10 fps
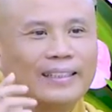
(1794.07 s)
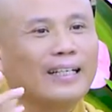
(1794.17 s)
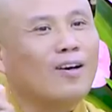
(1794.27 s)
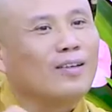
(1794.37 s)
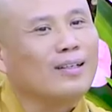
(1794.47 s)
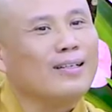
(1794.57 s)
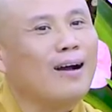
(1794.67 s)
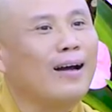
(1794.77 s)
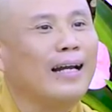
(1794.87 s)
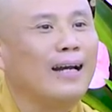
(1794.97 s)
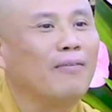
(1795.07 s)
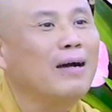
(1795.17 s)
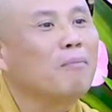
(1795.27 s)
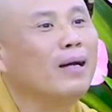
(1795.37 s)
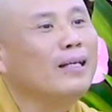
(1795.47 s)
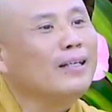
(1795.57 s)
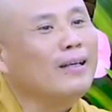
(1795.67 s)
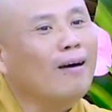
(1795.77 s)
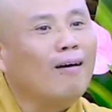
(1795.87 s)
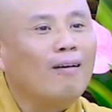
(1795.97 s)
Cái ngồi tự do này là phát minh
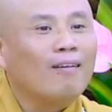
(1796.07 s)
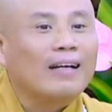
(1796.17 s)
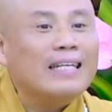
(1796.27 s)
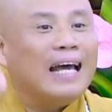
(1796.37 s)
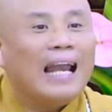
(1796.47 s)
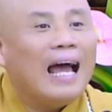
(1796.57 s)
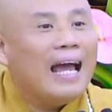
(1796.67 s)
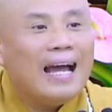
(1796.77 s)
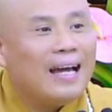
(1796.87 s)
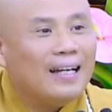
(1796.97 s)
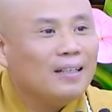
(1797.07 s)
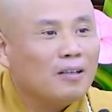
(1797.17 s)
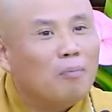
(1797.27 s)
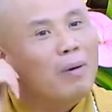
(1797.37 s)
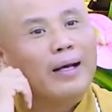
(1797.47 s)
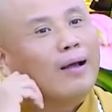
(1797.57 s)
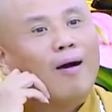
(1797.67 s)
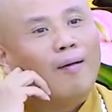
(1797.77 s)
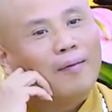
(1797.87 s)
do cái nhà lá con mình